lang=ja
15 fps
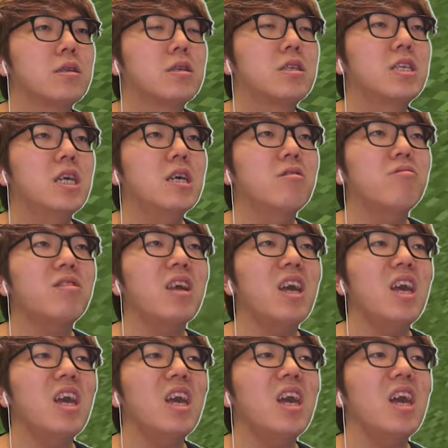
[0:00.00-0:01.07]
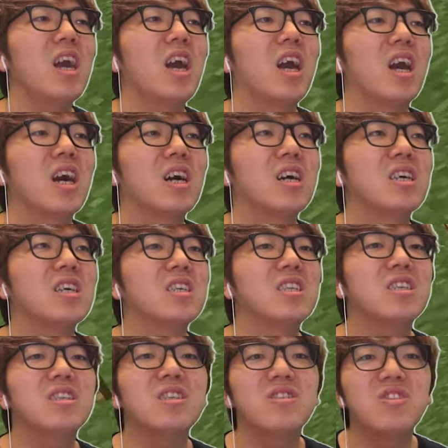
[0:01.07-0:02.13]
土くれ
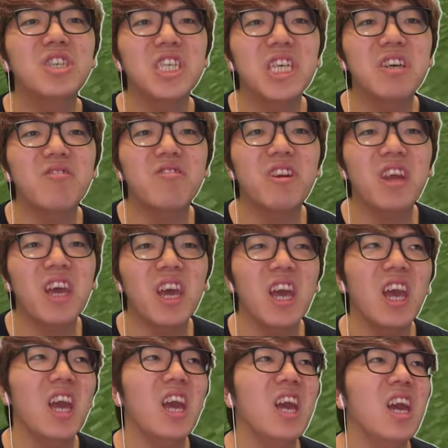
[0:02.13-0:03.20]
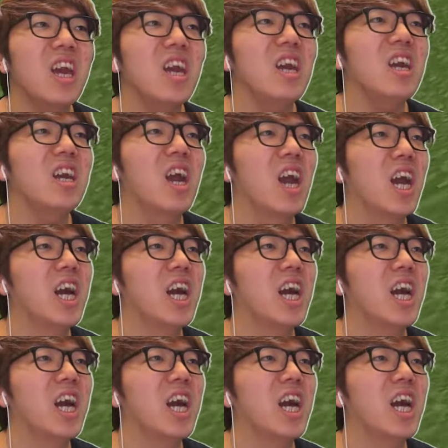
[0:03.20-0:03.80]
土くれ